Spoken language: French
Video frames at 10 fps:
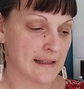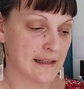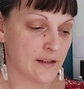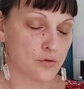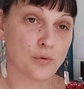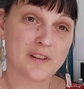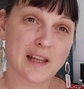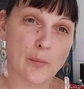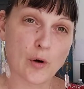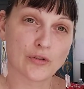et donc
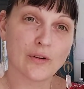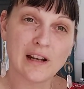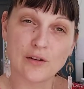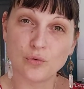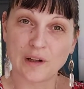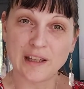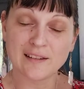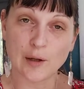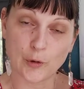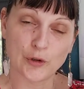c'est important de la
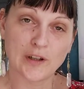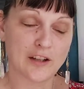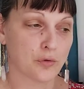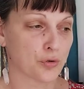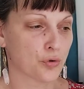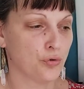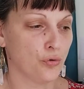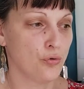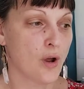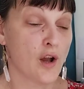nourrir, c'est important qu'elle soit
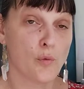entretenue